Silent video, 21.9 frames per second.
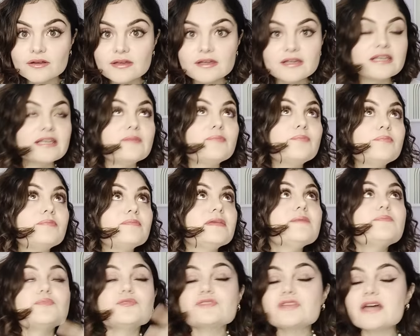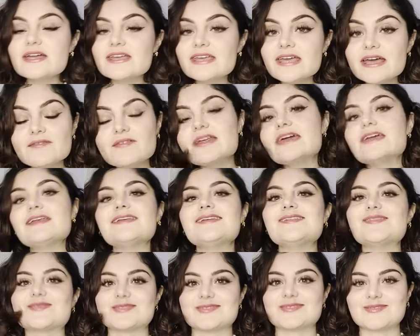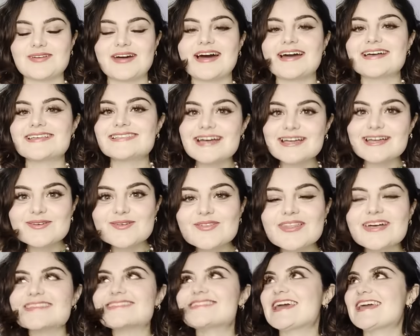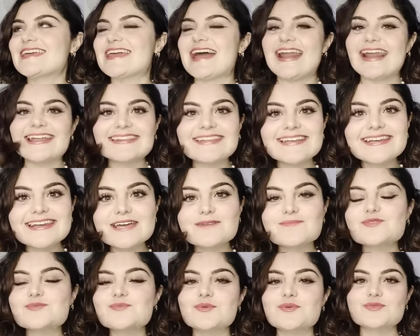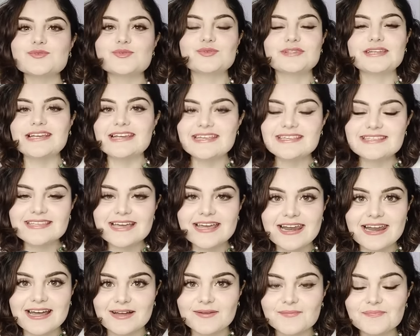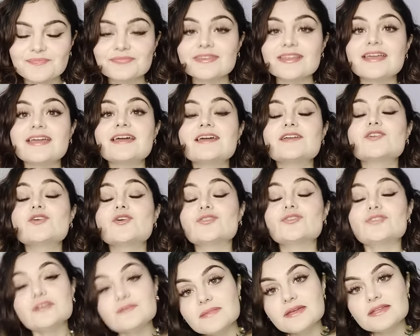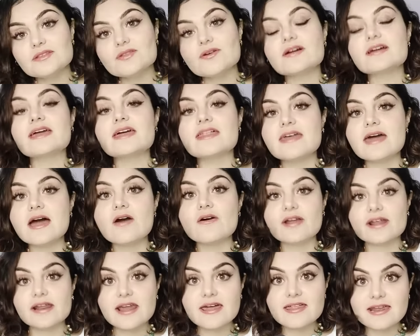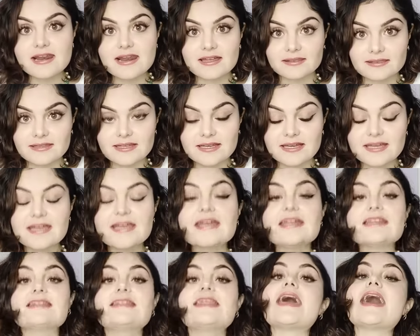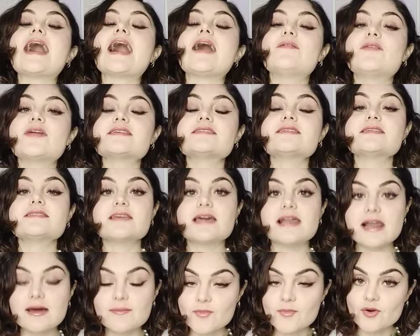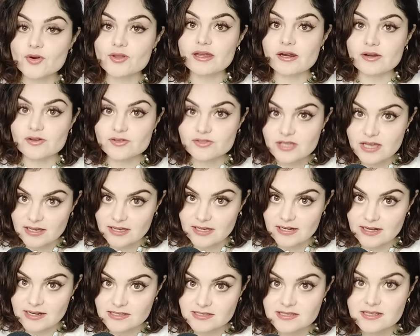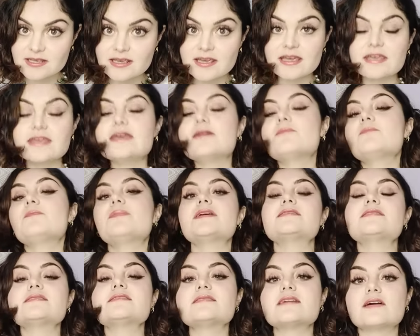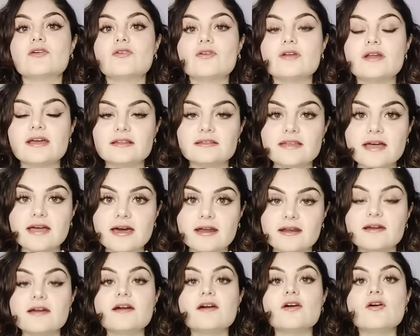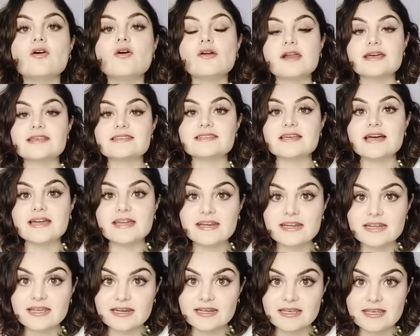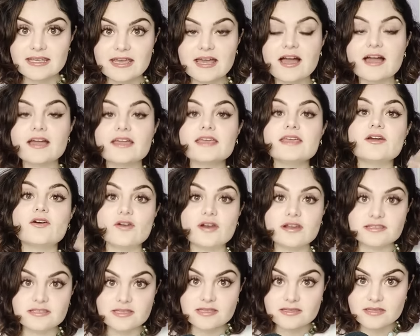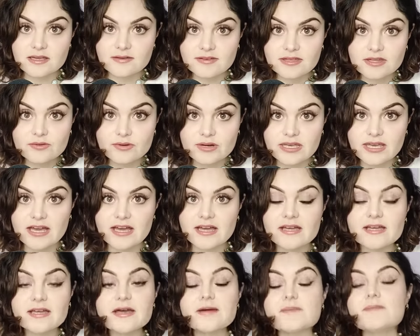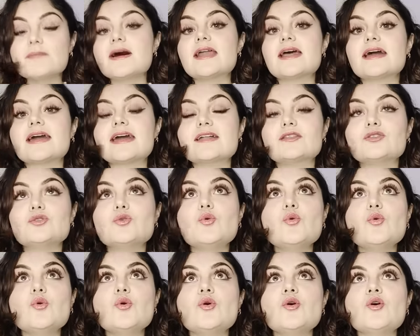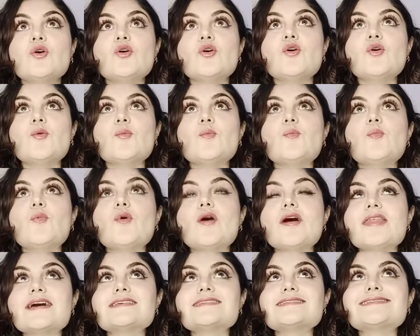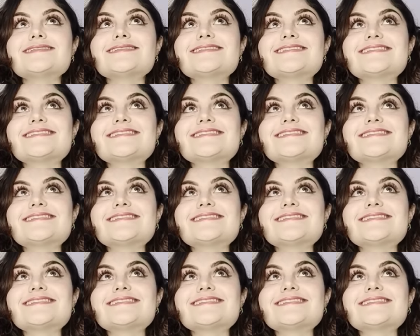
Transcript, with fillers: Y, y pues hay que abrirnos a esa ayuda, si ya la tenemos, pues utilízala. Yo te invito a que de ahora en adelante te abras hacia el amor de los ángeles y empieces a conectar con esa energía y con esa sabiduría para que tú puedas